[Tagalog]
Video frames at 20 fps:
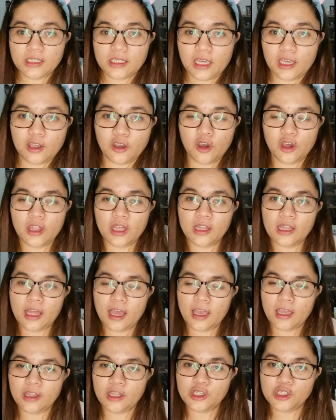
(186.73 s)
sa inyo that
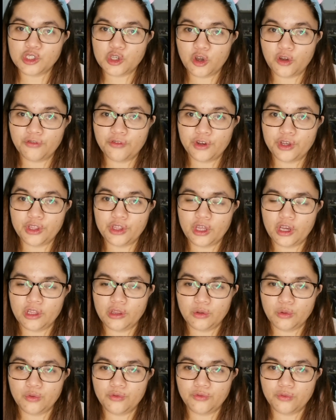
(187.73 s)
I discovered a
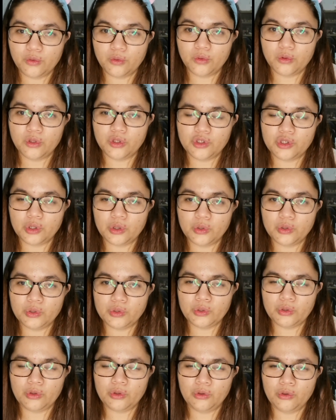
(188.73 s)
new food. So,
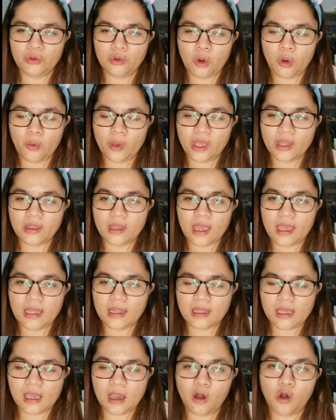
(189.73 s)
knowing na
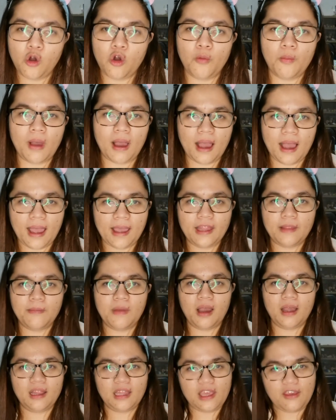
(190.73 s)
hindi ako kumakain
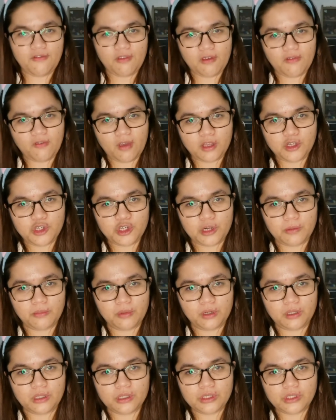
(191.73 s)
mga leafy
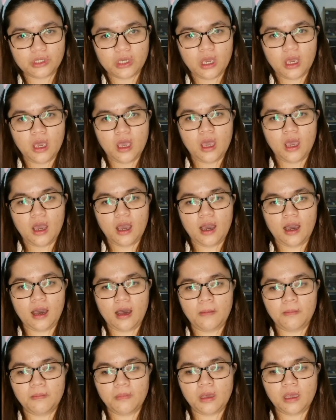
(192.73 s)
vegetables,
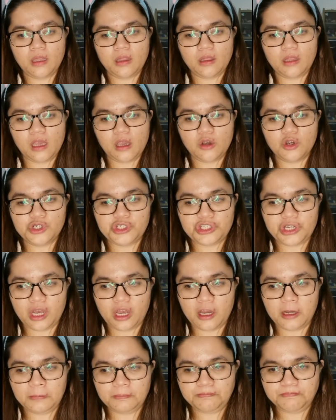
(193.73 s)
um, hindi ko
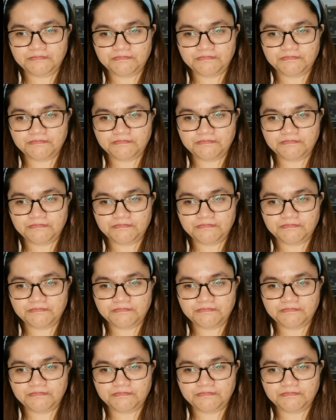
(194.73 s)
siya,